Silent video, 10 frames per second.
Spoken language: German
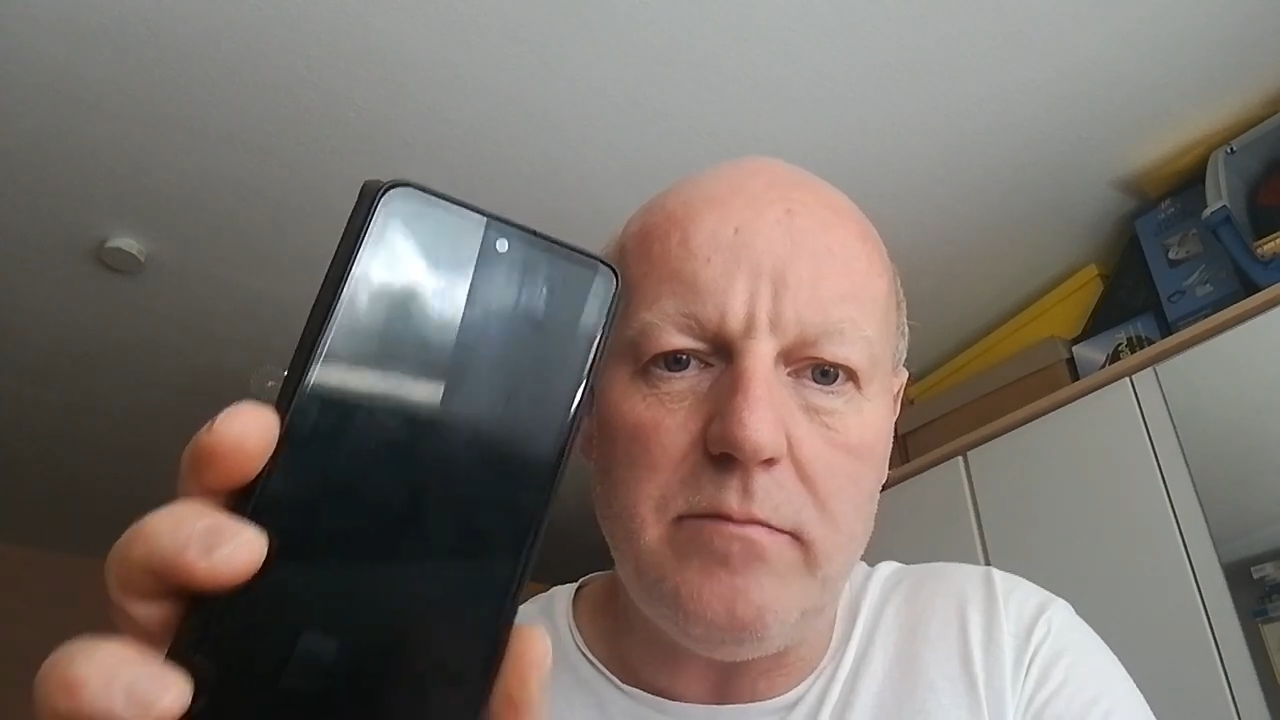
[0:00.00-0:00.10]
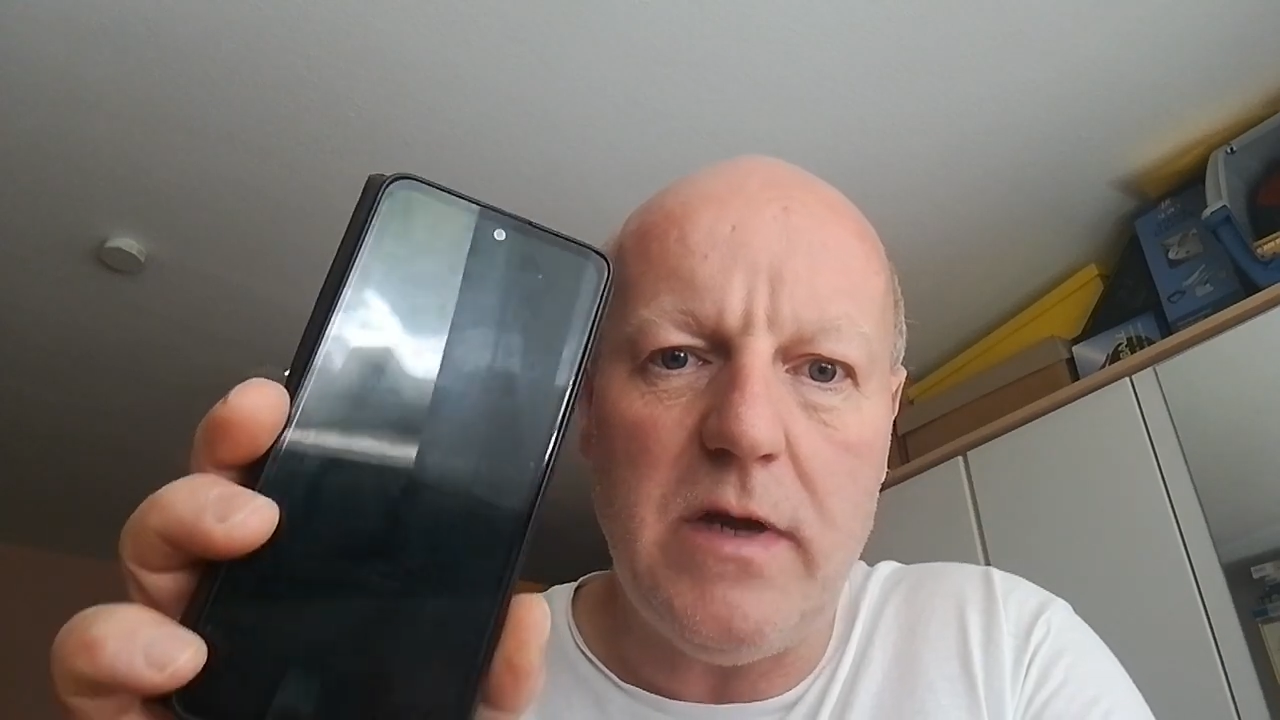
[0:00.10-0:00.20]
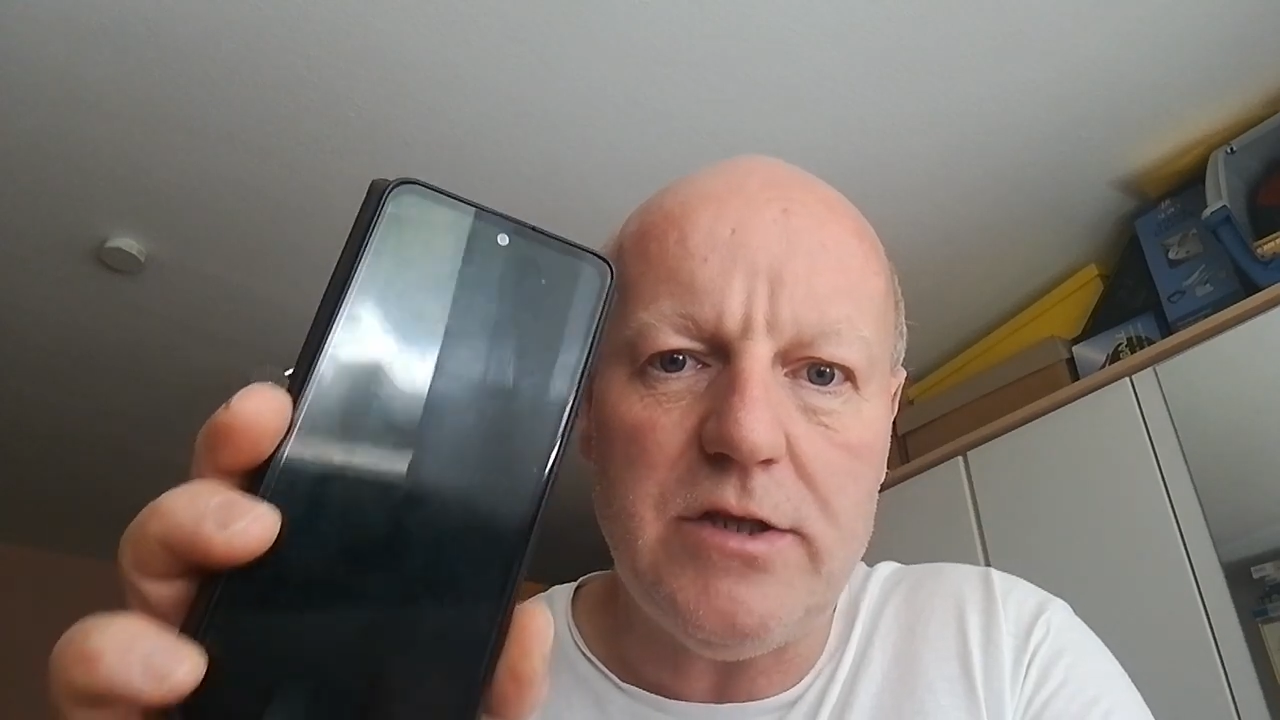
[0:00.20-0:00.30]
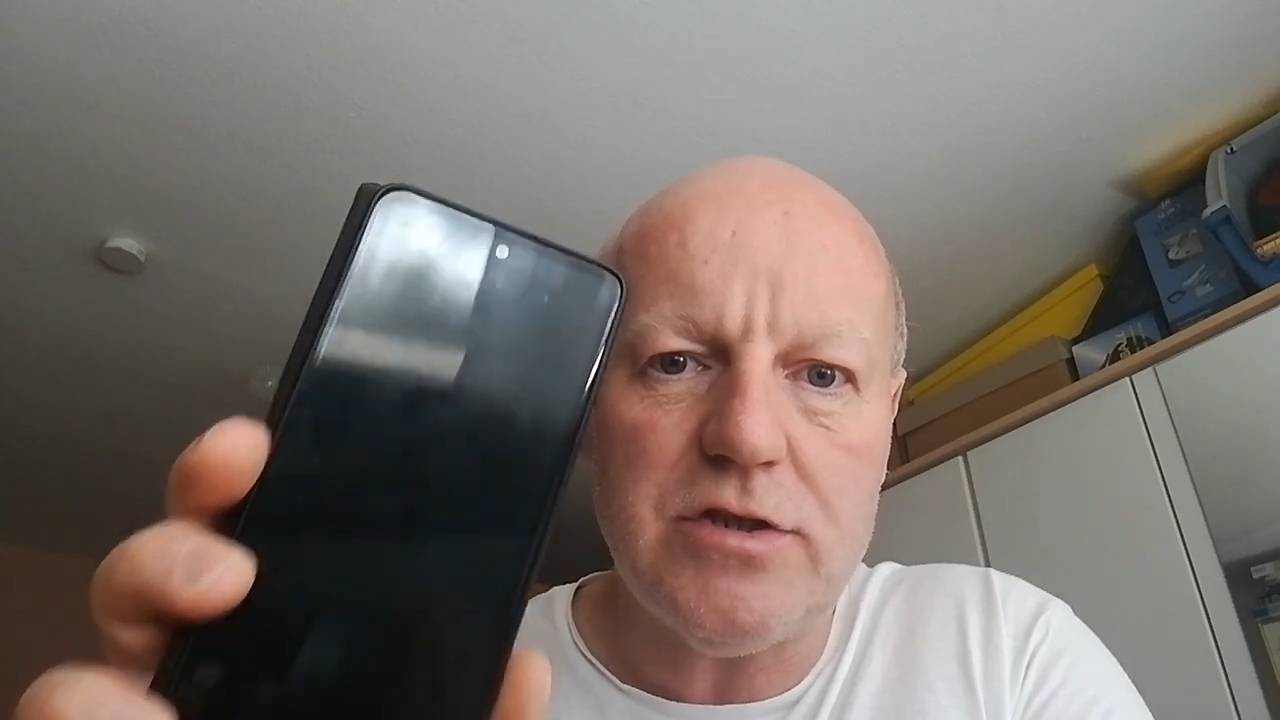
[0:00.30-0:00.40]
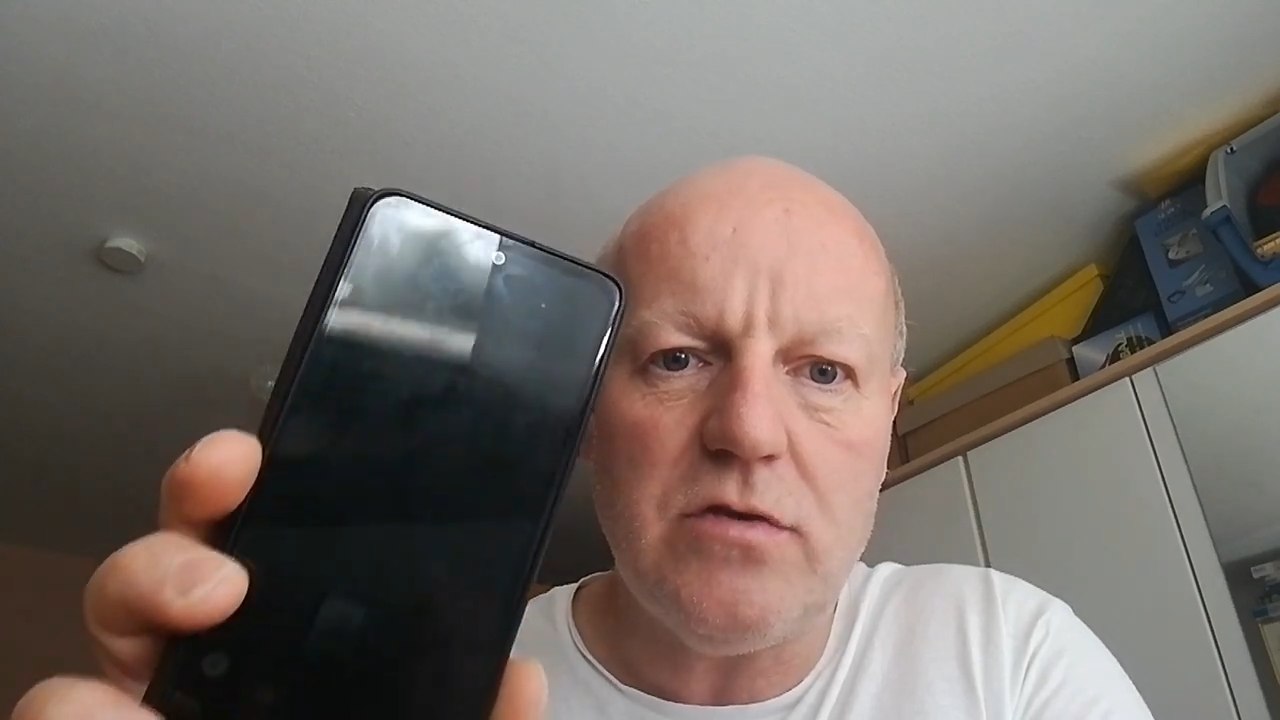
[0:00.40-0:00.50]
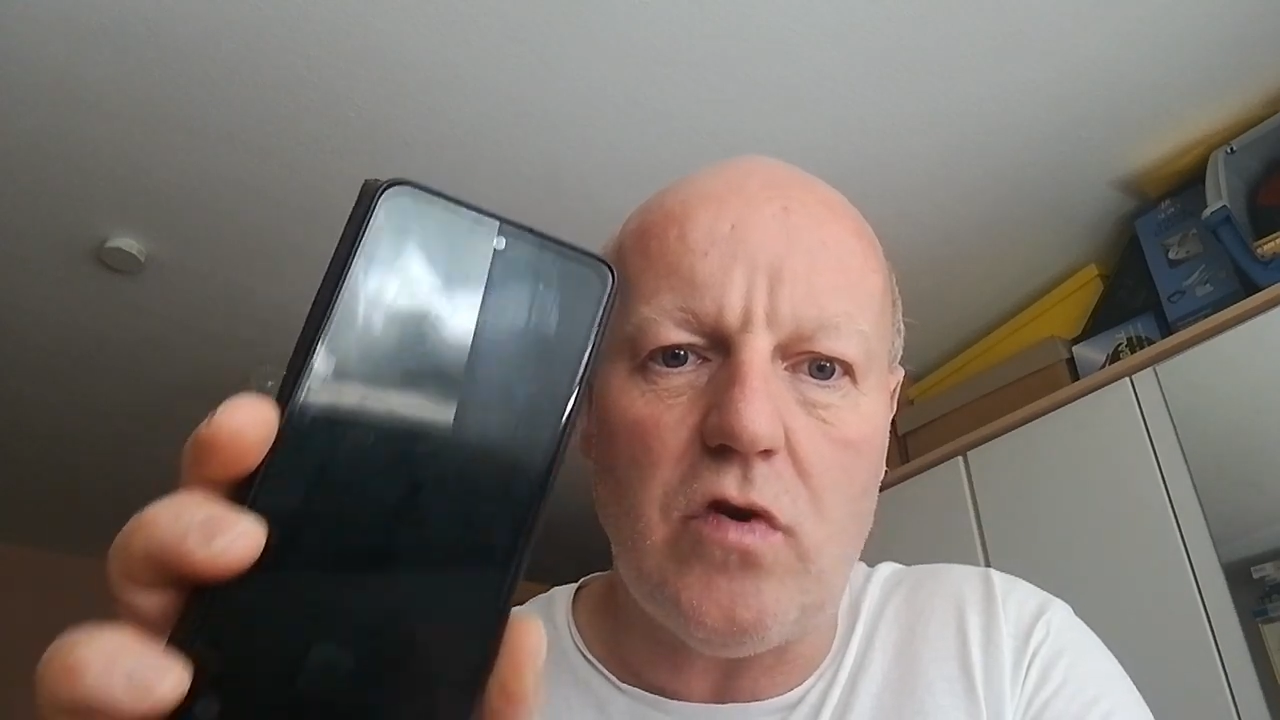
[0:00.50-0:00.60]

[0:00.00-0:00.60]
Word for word: Menschen